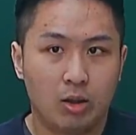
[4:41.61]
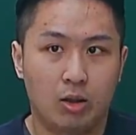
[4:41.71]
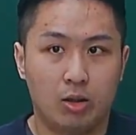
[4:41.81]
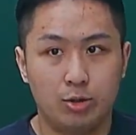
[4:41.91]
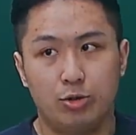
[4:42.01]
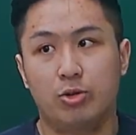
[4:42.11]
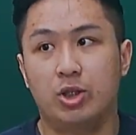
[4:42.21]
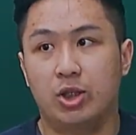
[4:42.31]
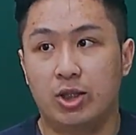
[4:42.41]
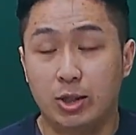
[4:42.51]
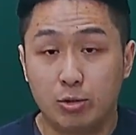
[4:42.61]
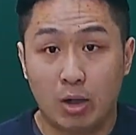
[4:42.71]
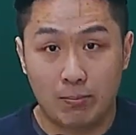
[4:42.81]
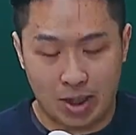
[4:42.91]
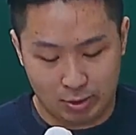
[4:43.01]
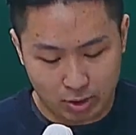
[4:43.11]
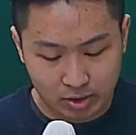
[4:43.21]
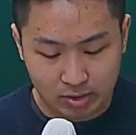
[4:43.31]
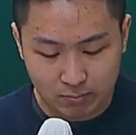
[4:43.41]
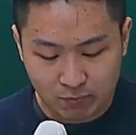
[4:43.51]
根据我自己的进度安排，虽然
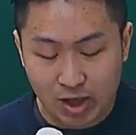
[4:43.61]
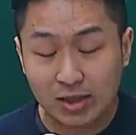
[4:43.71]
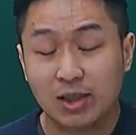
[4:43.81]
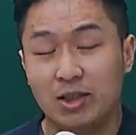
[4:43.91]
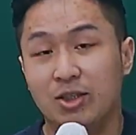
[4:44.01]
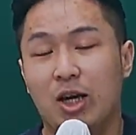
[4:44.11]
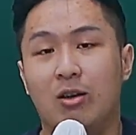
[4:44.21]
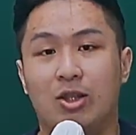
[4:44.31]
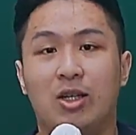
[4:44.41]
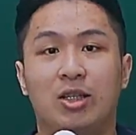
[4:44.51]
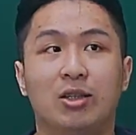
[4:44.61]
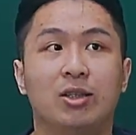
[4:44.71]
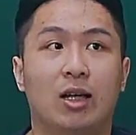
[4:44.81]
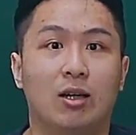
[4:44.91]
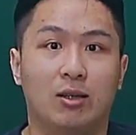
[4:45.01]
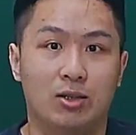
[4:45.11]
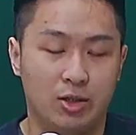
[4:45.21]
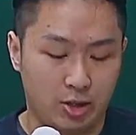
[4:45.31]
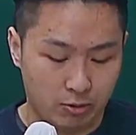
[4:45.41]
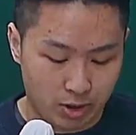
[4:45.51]
放在第0章好像要先讲了，但是
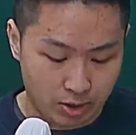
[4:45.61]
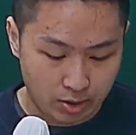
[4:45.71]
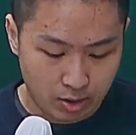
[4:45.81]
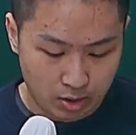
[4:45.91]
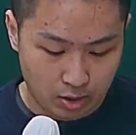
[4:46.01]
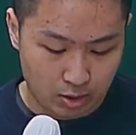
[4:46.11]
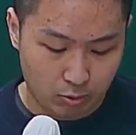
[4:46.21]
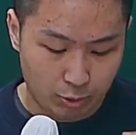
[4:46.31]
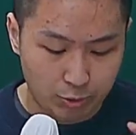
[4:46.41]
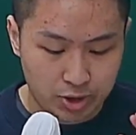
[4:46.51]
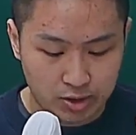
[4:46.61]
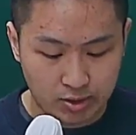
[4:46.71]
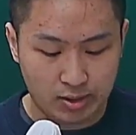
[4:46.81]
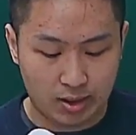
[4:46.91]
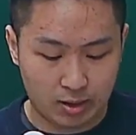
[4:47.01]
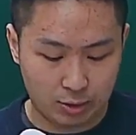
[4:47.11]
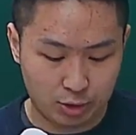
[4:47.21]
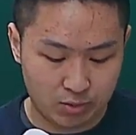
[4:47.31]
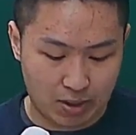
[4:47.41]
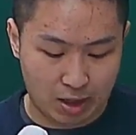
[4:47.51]
因为我预计第1堂课就
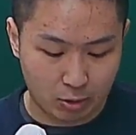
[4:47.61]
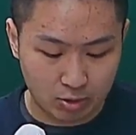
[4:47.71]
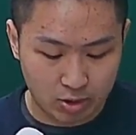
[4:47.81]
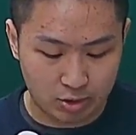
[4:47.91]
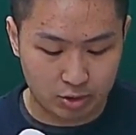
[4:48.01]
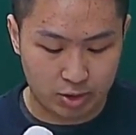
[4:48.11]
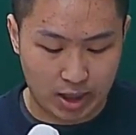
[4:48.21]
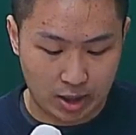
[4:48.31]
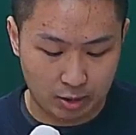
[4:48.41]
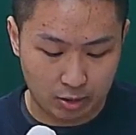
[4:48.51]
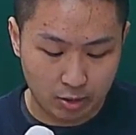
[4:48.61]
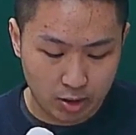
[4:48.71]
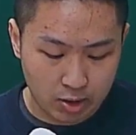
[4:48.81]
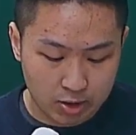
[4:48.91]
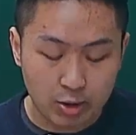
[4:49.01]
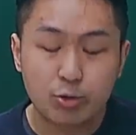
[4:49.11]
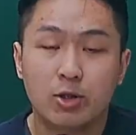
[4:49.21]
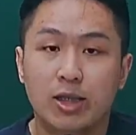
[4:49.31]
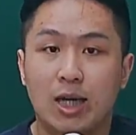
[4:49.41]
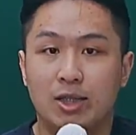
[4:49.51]
是把公司治理还有证券
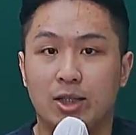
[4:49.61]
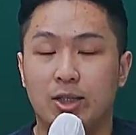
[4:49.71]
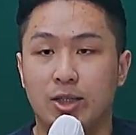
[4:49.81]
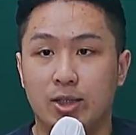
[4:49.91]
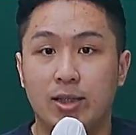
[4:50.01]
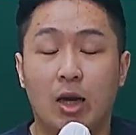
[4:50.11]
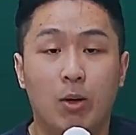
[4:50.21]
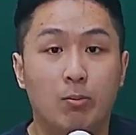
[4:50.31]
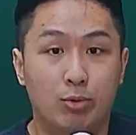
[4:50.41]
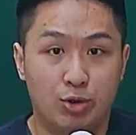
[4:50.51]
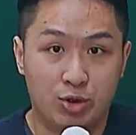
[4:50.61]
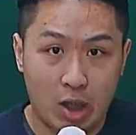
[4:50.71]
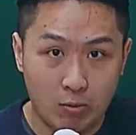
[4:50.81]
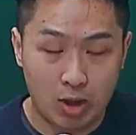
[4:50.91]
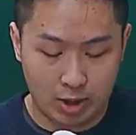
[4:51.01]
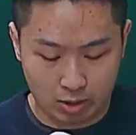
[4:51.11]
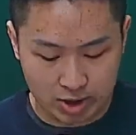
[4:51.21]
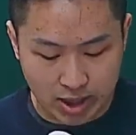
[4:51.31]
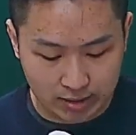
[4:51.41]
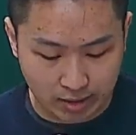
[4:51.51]
诈欺及财报不实上完，然后
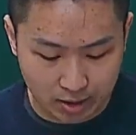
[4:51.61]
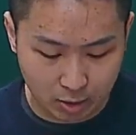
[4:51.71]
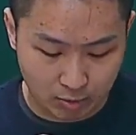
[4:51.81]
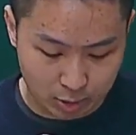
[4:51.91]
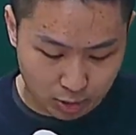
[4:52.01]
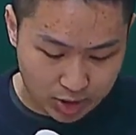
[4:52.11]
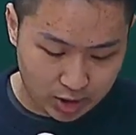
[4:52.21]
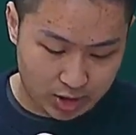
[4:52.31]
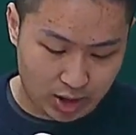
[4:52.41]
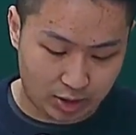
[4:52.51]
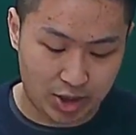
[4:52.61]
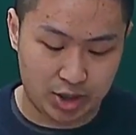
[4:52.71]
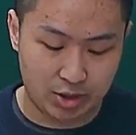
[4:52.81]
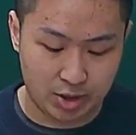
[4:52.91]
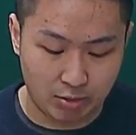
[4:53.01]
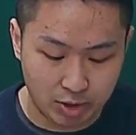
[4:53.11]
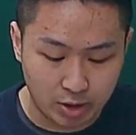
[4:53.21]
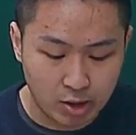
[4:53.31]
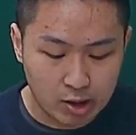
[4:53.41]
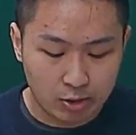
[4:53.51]
下1堂课我们专心的上内线交易，
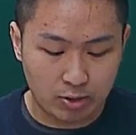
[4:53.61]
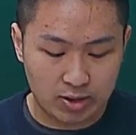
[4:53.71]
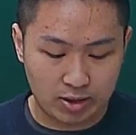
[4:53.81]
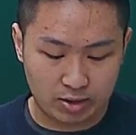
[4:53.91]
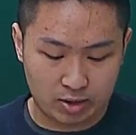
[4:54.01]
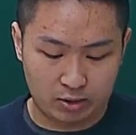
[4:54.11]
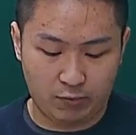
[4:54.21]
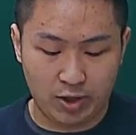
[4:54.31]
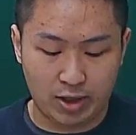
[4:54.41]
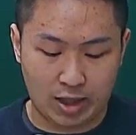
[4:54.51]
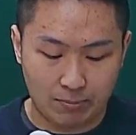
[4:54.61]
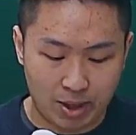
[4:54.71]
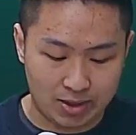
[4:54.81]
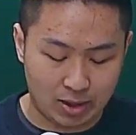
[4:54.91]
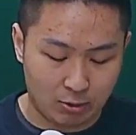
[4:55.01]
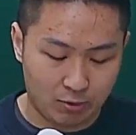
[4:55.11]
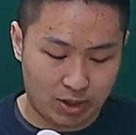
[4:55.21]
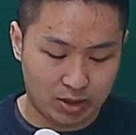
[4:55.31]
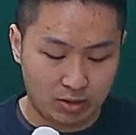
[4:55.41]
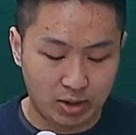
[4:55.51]
所以在这个分量的安排上会发
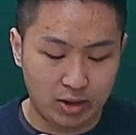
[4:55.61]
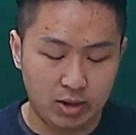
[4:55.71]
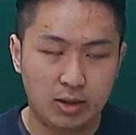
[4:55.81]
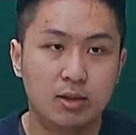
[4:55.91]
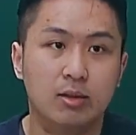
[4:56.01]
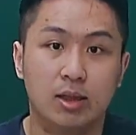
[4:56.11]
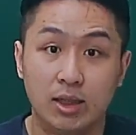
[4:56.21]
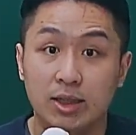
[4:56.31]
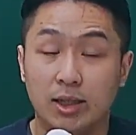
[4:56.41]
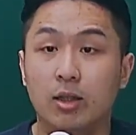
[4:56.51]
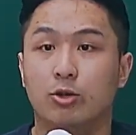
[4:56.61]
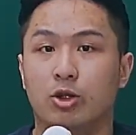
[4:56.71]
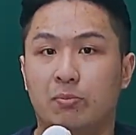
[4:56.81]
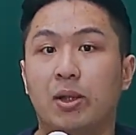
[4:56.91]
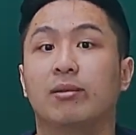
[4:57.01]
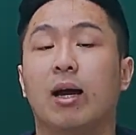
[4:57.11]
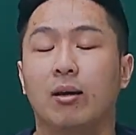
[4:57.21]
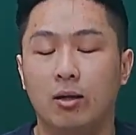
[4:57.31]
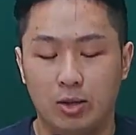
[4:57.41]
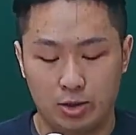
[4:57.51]
现第一第一节课，就是本堂
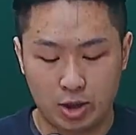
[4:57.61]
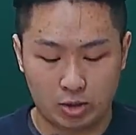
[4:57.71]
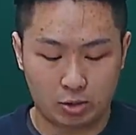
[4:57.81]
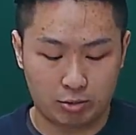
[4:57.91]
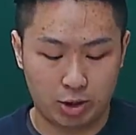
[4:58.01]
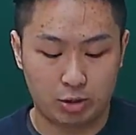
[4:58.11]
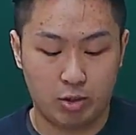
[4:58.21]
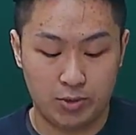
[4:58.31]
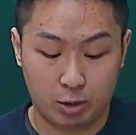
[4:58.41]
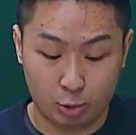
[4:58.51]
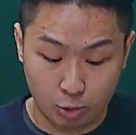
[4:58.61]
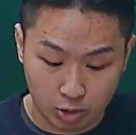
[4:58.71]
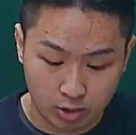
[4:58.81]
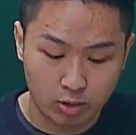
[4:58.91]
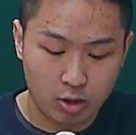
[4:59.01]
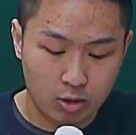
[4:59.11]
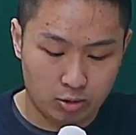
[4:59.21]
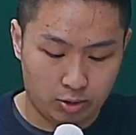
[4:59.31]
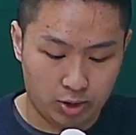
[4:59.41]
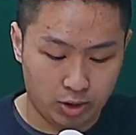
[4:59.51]
课要上到东西是会比较多的，
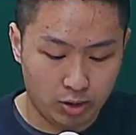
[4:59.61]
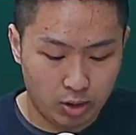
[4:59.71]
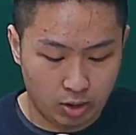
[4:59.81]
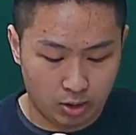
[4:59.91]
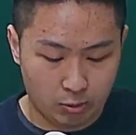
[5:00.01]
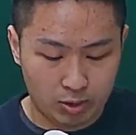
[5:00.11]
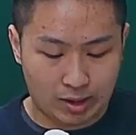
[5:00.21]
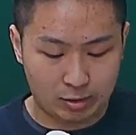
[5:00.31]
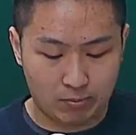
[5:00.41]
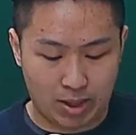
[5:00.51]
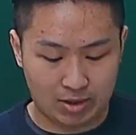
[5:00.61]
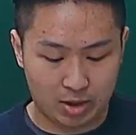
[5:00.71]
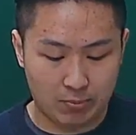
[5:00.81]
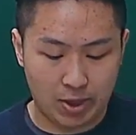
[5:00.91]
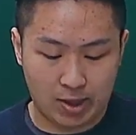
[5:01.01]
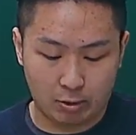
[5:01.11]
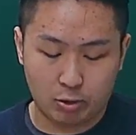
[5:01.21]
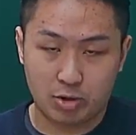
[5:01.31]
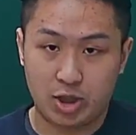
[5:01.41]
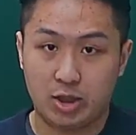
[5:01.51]
所以我打算把这些备考
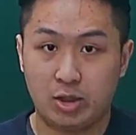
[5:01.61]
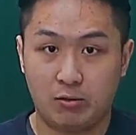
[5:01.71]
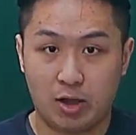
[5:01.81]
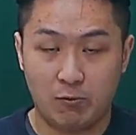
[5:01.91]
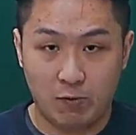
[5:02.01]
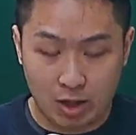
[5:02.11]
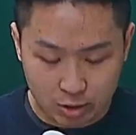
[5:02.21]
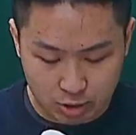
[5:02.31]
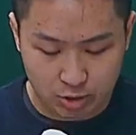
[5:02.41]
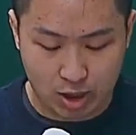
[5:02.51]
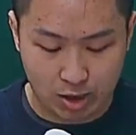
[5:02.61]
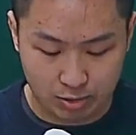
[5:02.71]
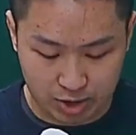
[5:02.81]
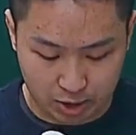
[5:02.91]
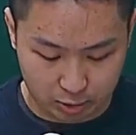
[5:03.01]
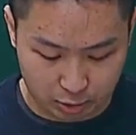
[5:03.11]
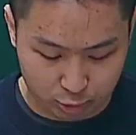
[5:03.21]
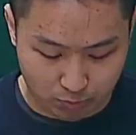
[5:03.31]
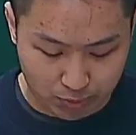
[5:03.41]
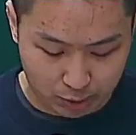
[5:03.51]
动机跟方式，还有一些就是
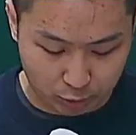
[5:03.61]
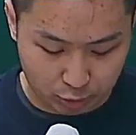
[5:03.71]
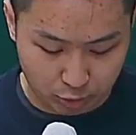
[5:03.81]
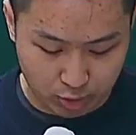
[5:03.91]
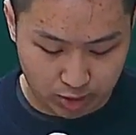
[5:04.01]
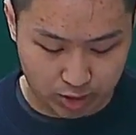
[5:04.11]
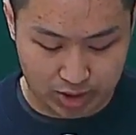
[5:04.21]
准备读书会的